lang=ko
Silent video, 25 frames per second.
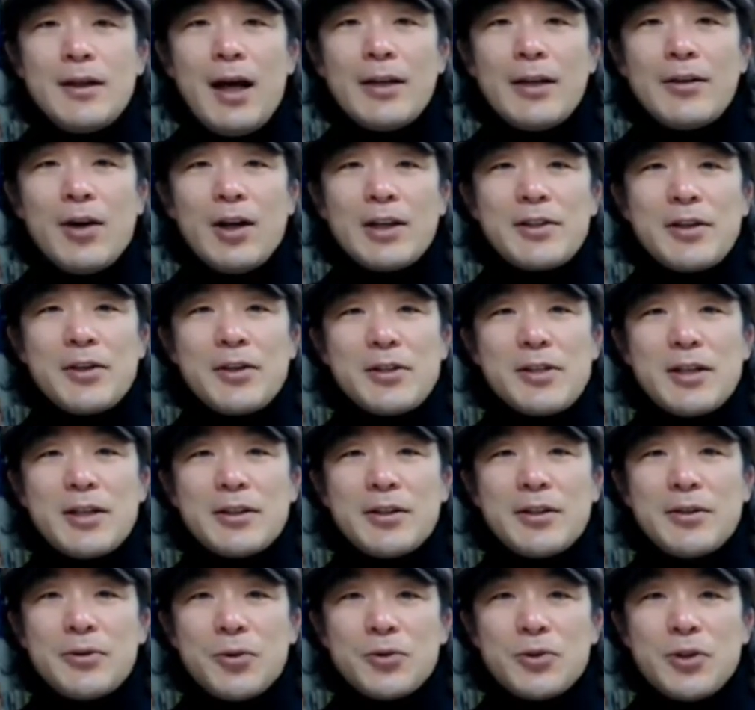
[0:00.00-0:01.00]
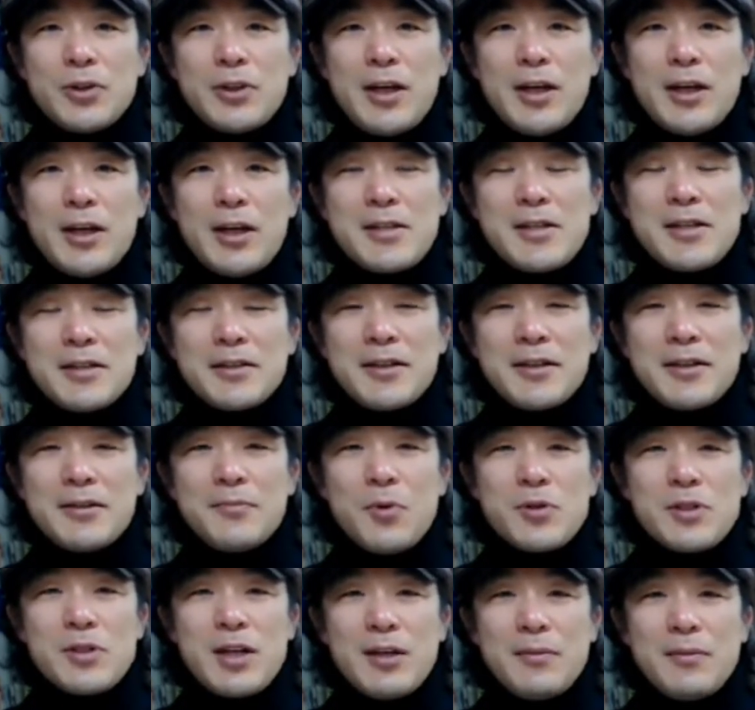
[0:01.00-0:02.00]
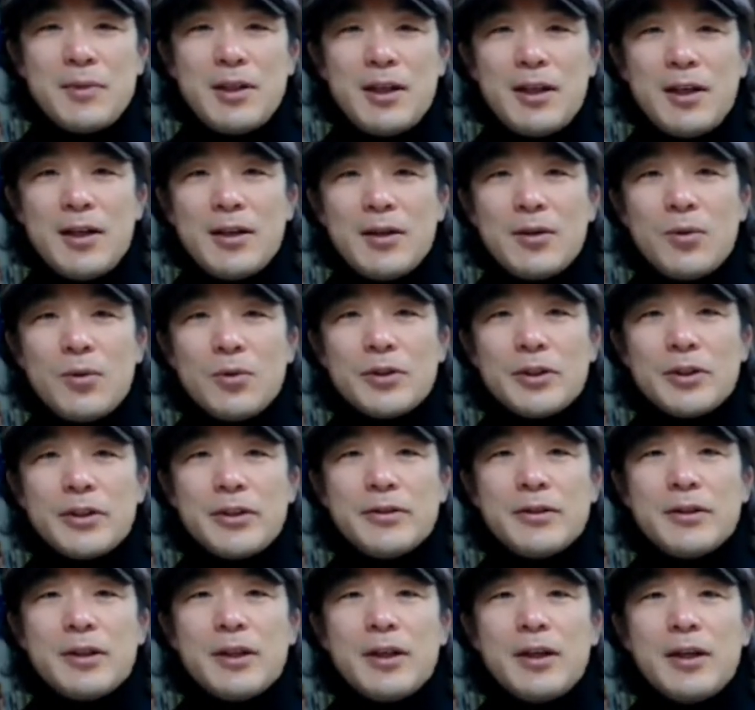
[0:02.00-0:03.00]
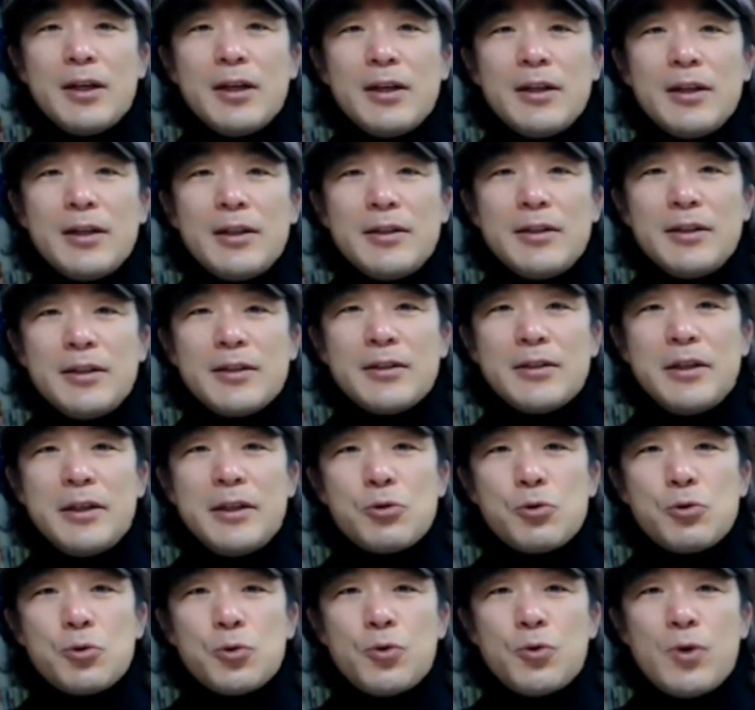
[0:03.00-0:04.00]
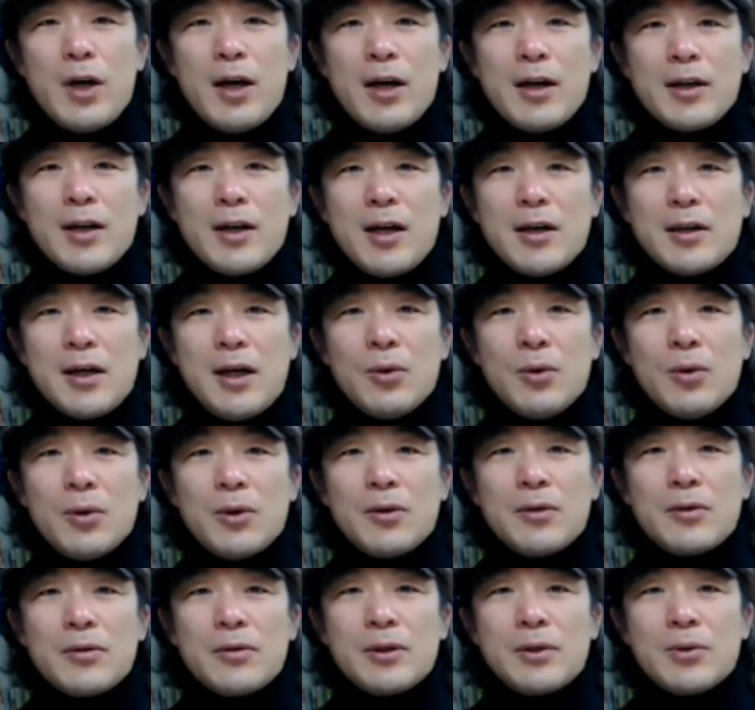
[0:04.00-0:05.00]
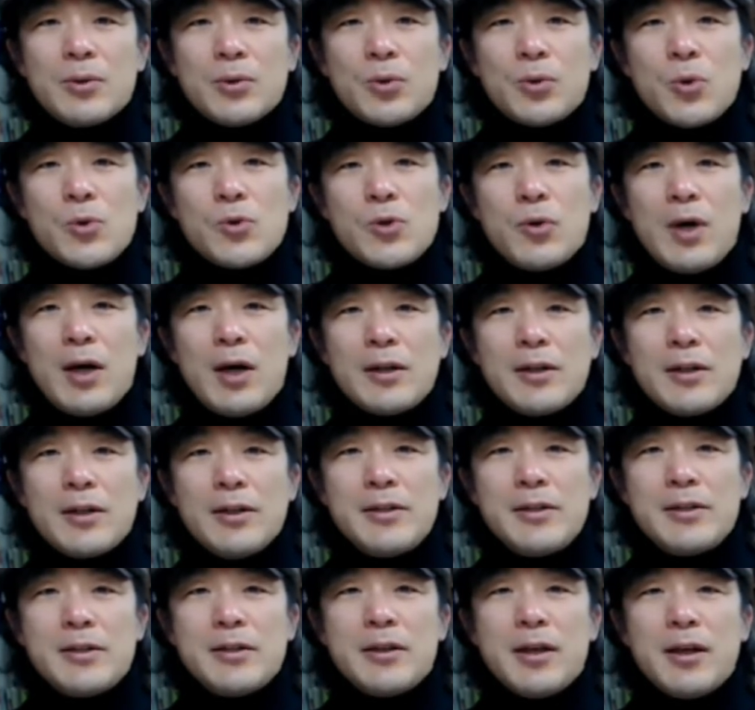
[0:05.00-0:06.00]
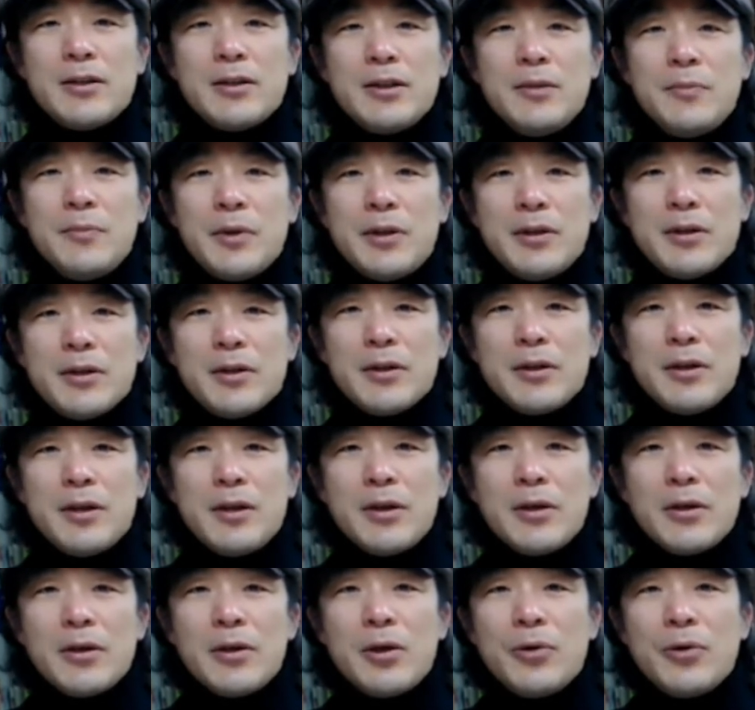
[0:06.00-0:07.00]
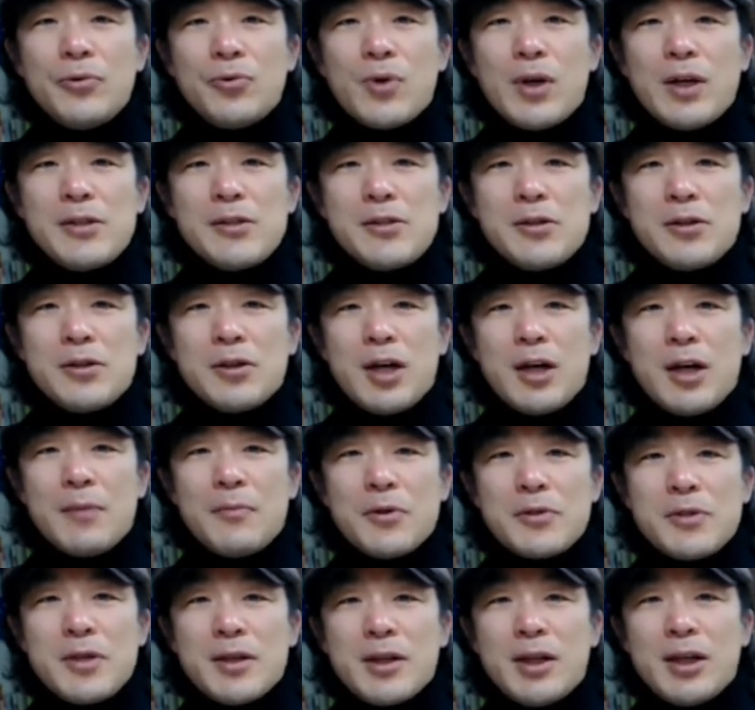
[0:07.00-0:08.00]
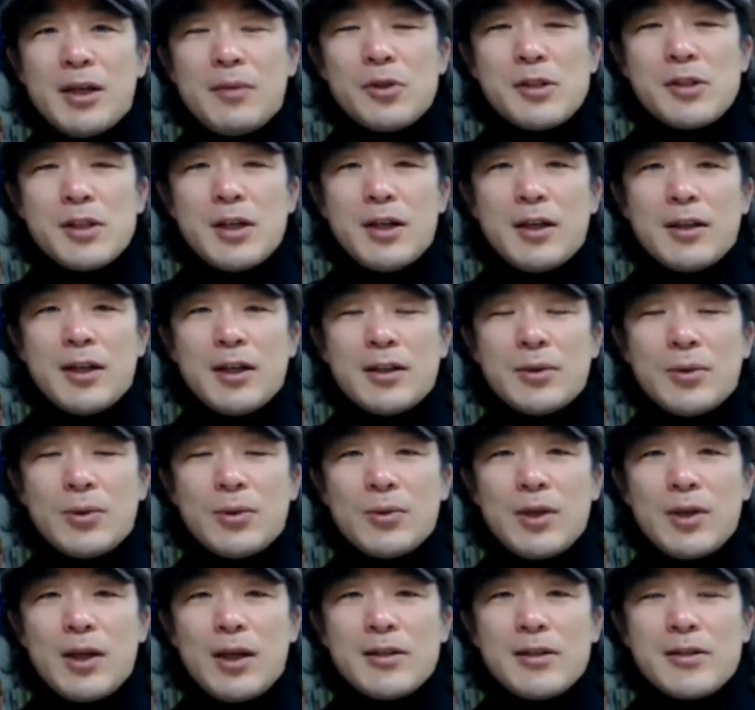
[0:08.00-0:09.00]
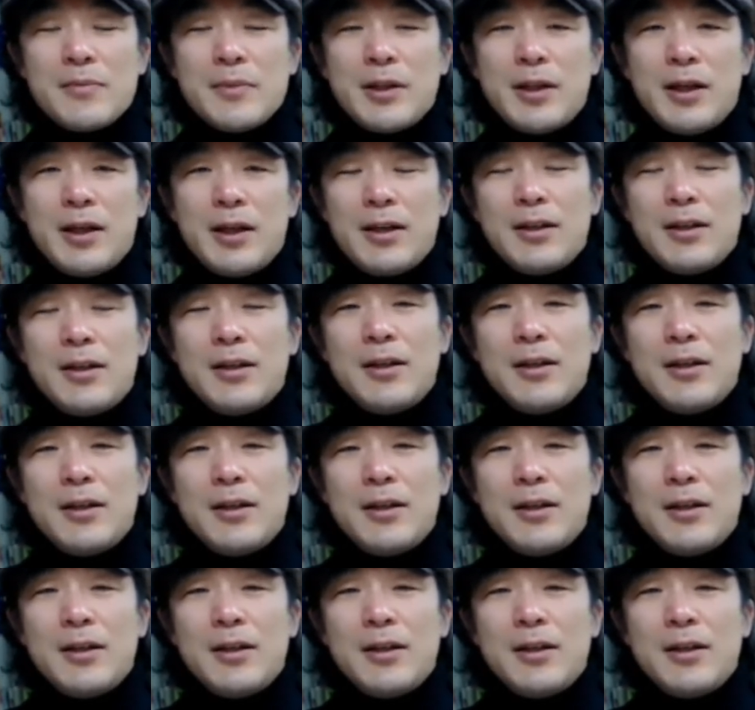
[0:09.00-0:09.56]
안녕하세요. 장대은 독서대학의 장대은 목사입니다. 오늘은 히딩크의 축구와 카카오 그리고 독서와 글쓰기의 의미를 연관지어가며 생각해보는 시간 갖도록 하겠습니다.